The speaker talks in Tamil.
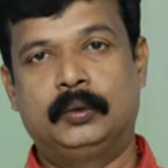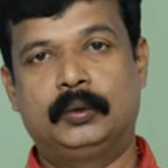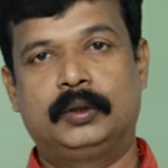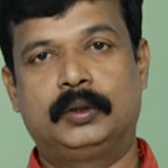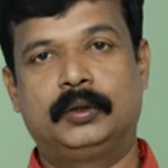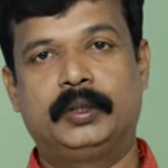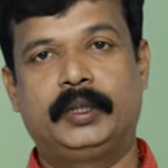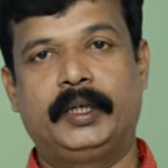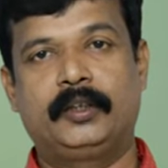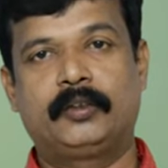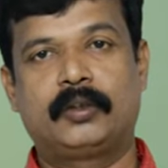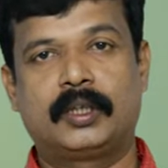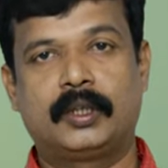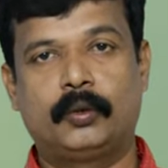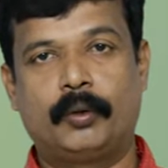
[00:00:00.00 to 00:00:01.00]
ஒரு ஒரு என்ன
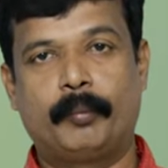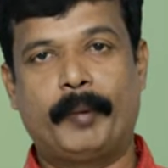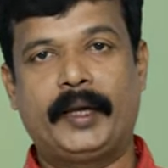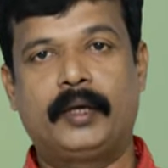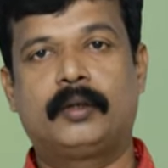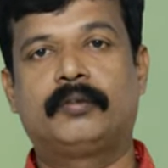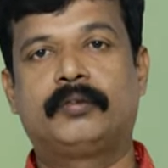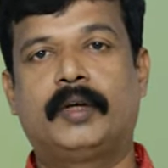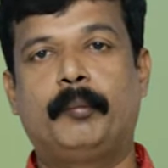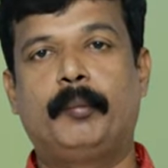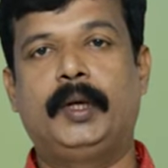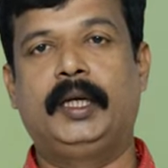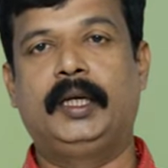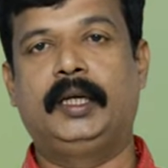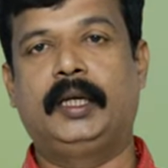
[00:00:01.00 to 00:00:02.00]
சொல்கிறது ஒரு மைக்ரோ
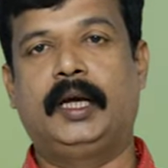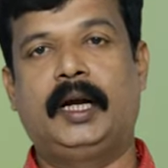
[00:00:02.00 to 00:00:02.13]
ஃபேமிலி